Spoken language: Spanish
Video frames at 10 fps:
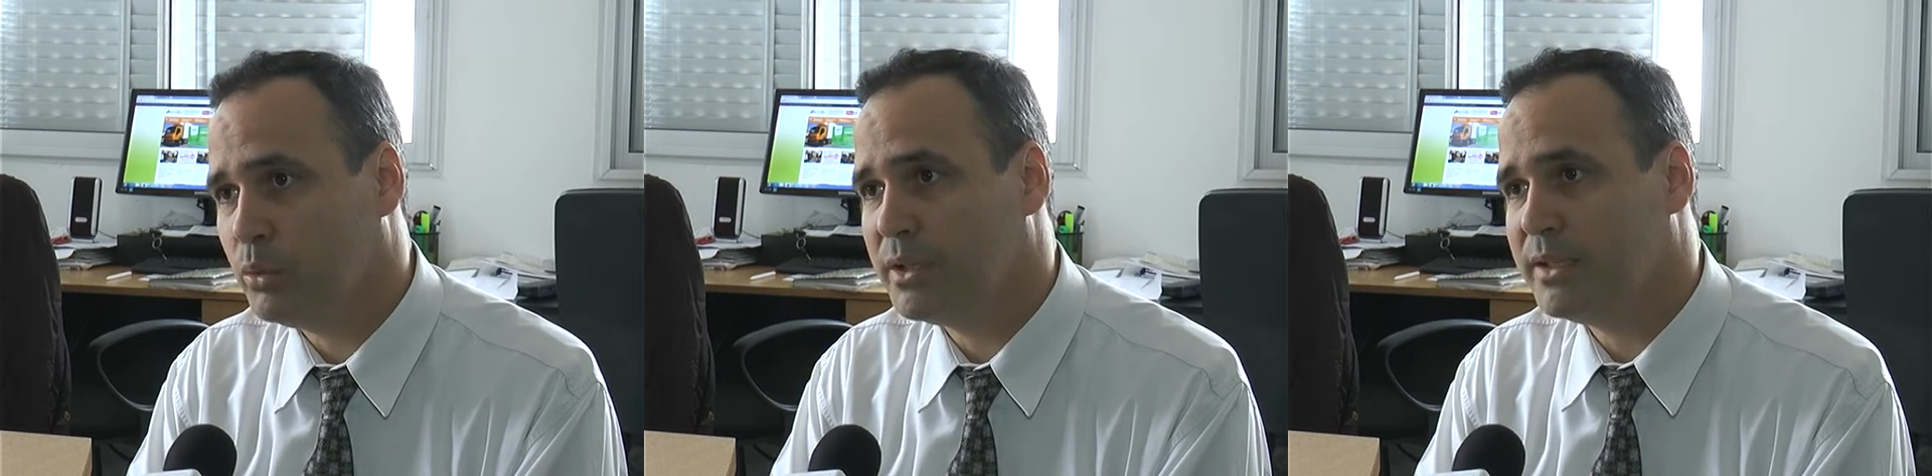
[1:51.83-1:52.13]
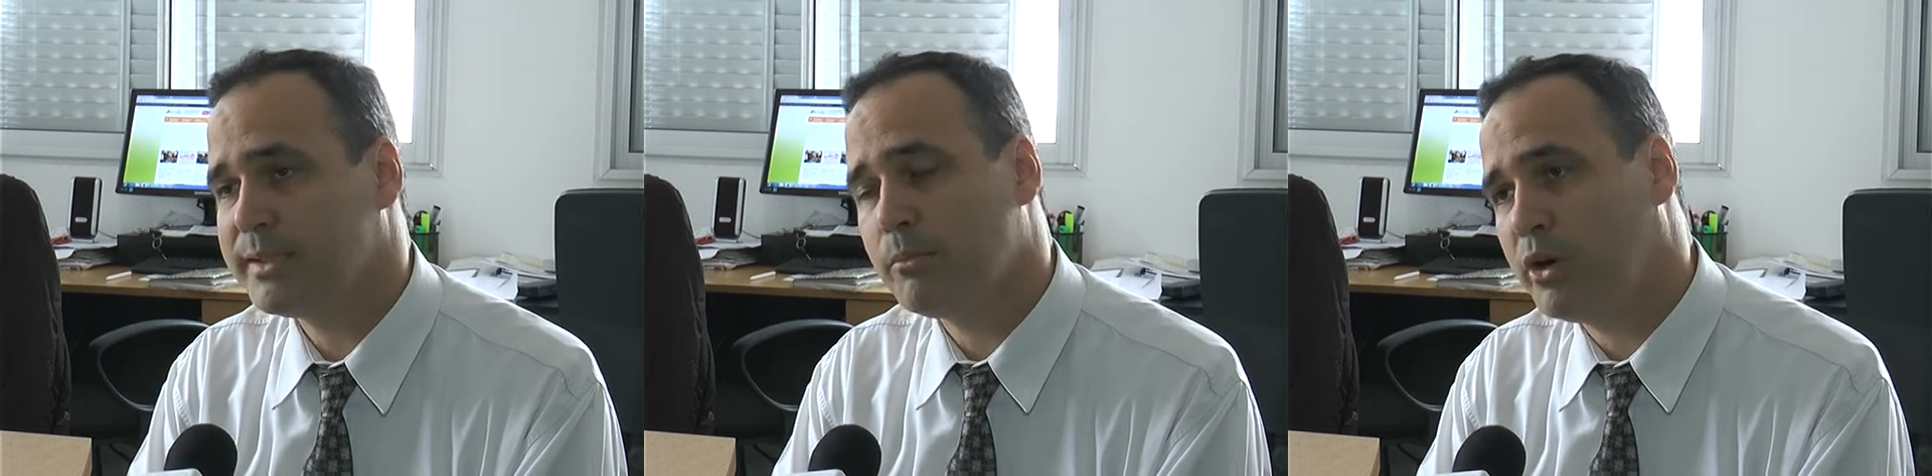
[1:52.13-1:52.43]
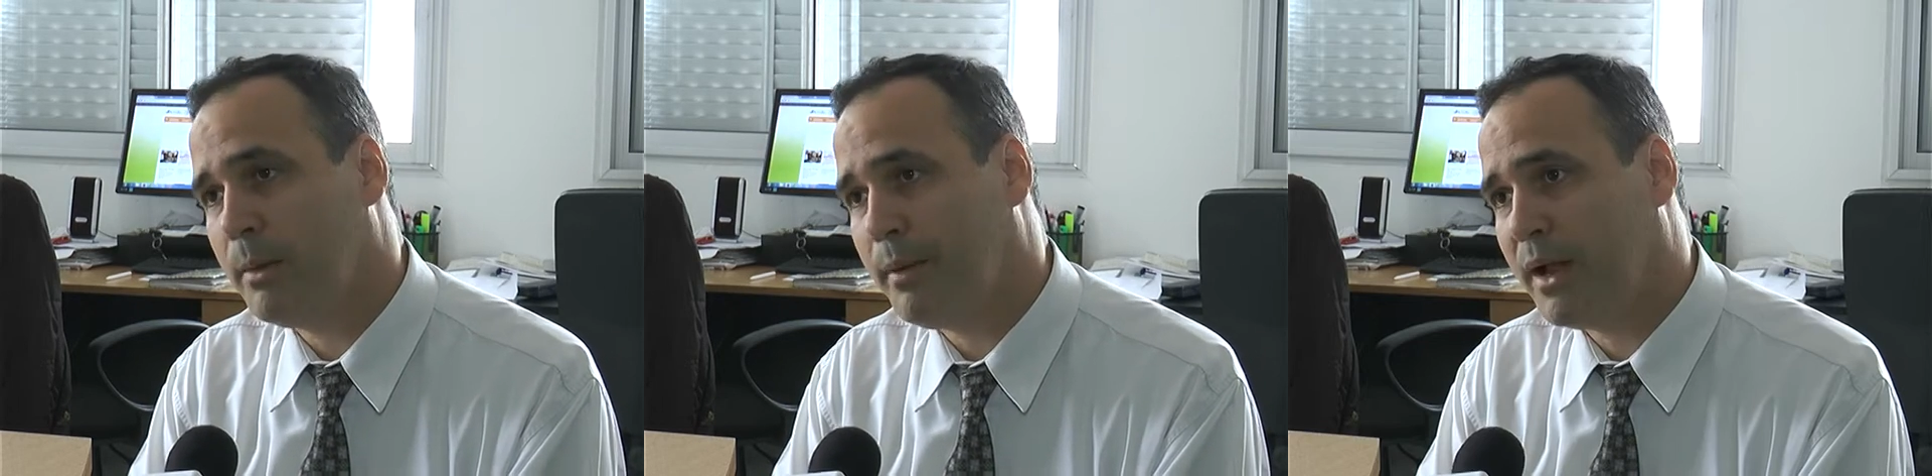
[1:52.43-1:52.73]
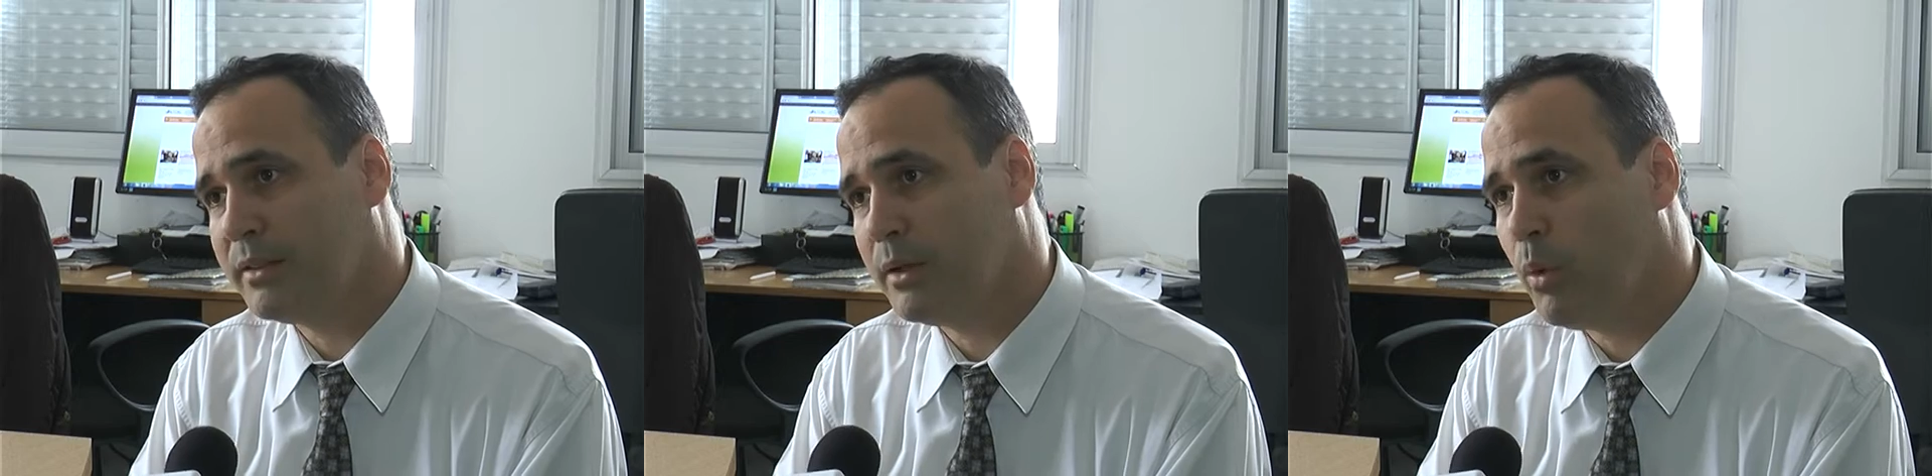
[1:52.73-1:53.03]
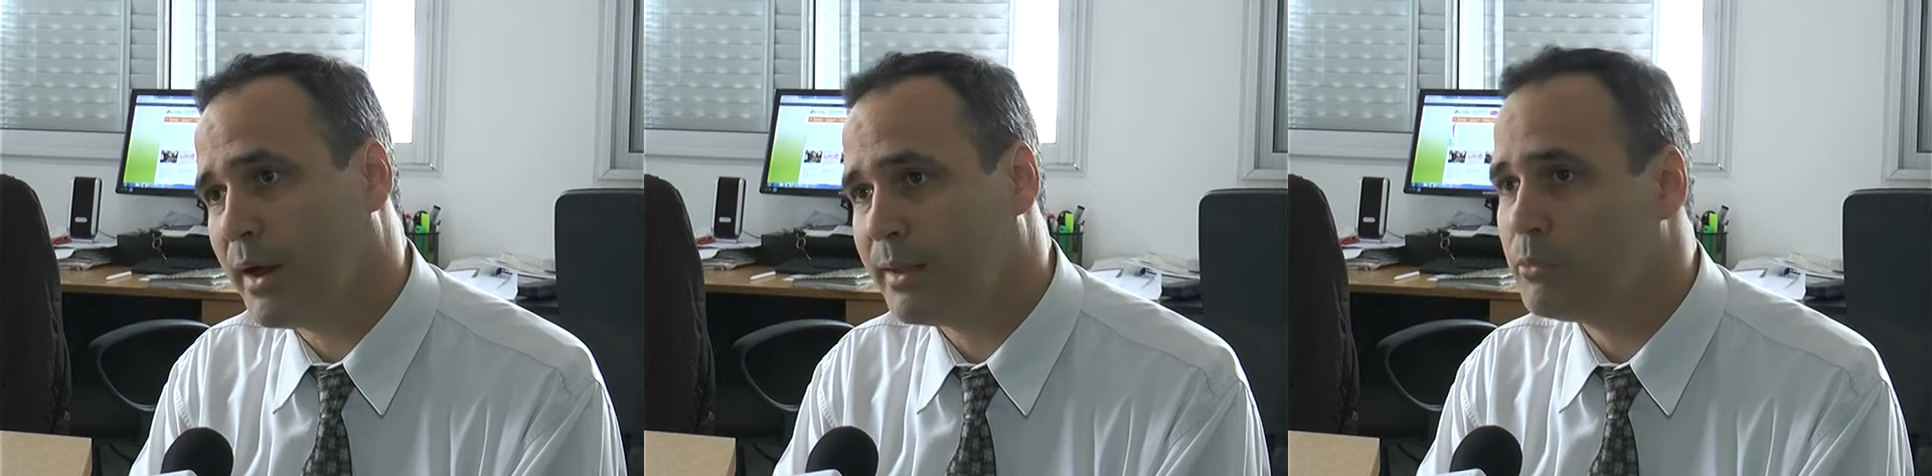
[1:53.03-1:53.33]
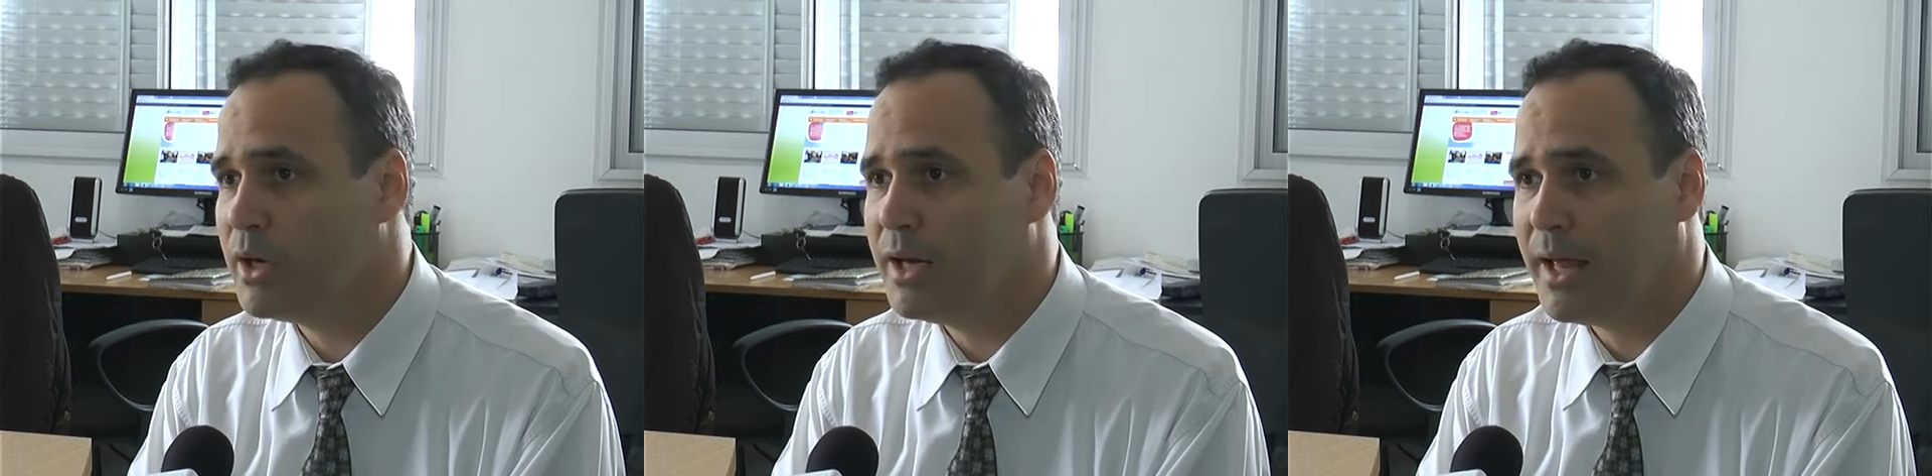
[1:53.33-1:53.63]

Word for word: utilizamos una parte, guardamos en